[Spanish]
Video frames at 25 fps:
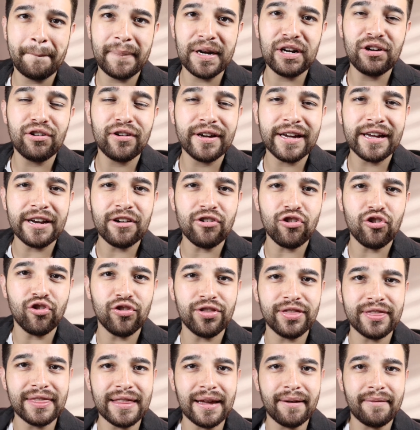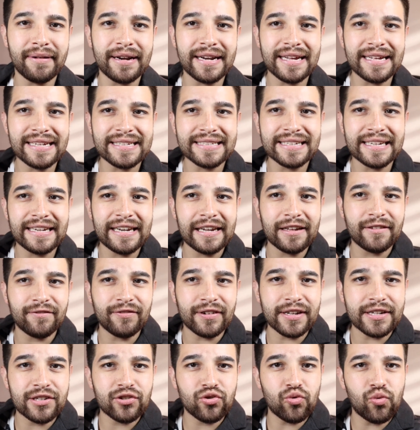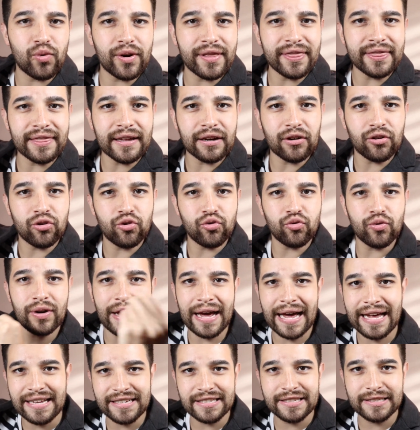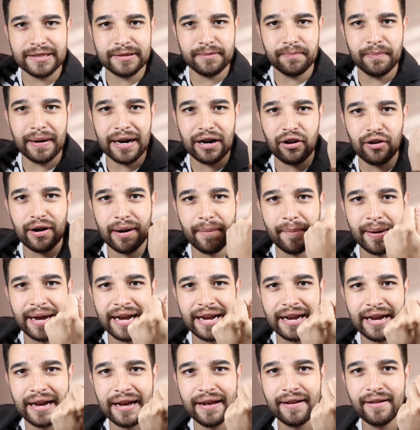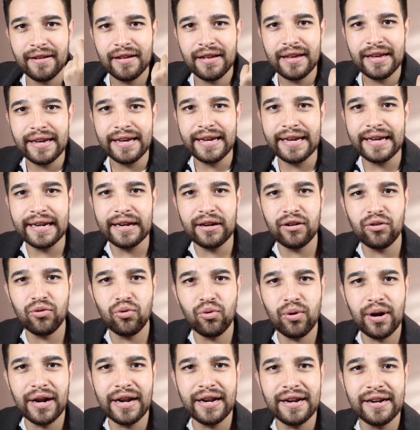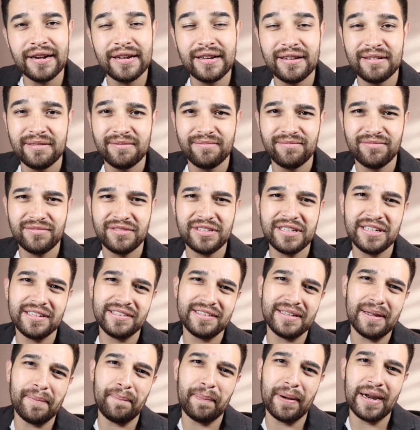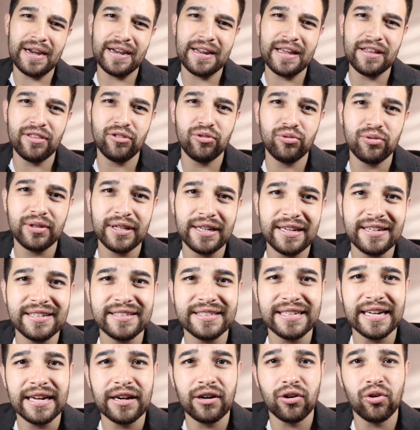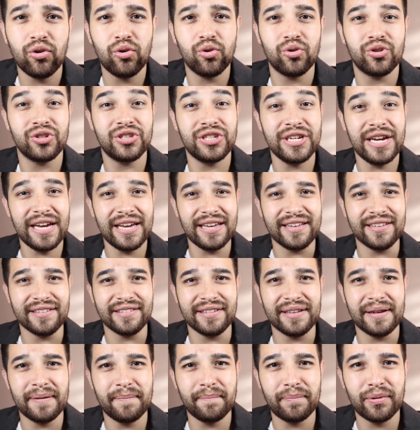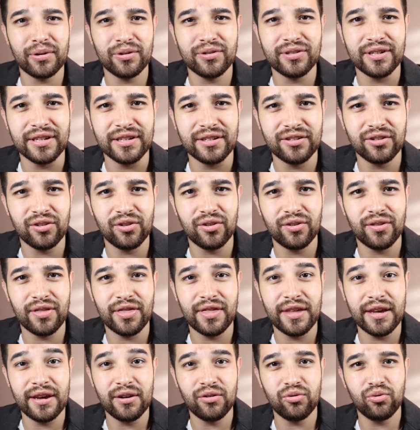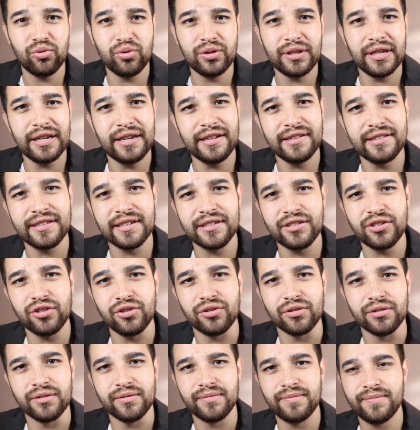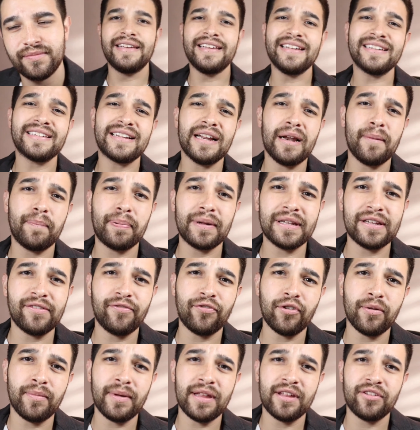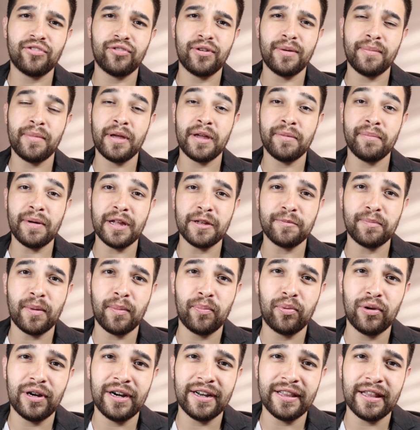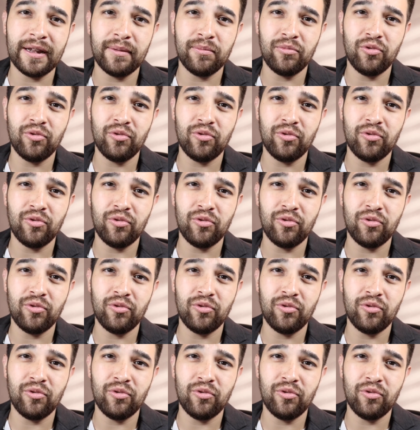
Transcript: pero lo que no contaban es que Netflix cuenta con as bajo la manga, el cual ya está planeando utilizar o ya está en proceso de utilización. Y es que la plataforma de streaming más popular del